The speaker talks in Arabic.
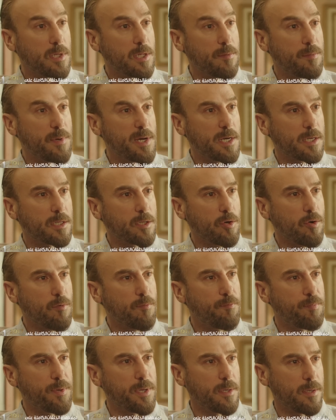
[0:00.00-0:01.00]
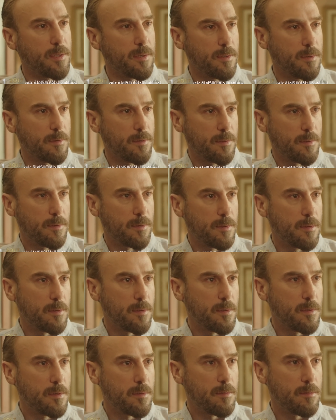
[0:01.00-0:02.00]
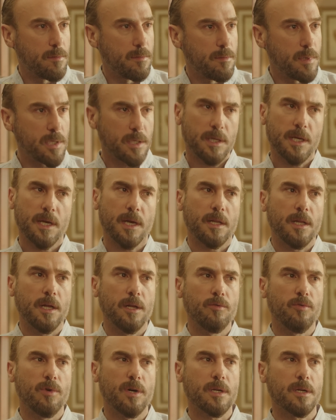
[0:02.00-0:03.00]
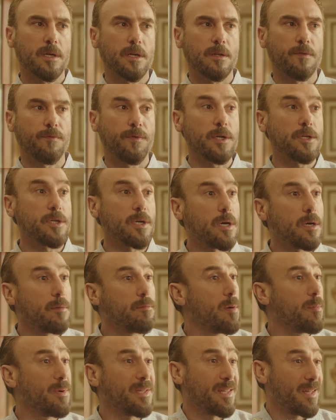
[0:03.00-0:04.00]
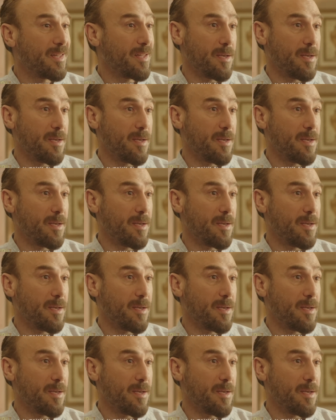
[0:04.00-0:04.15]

اللي باعت حبي ليك لأنه قررت فجأة ما بدها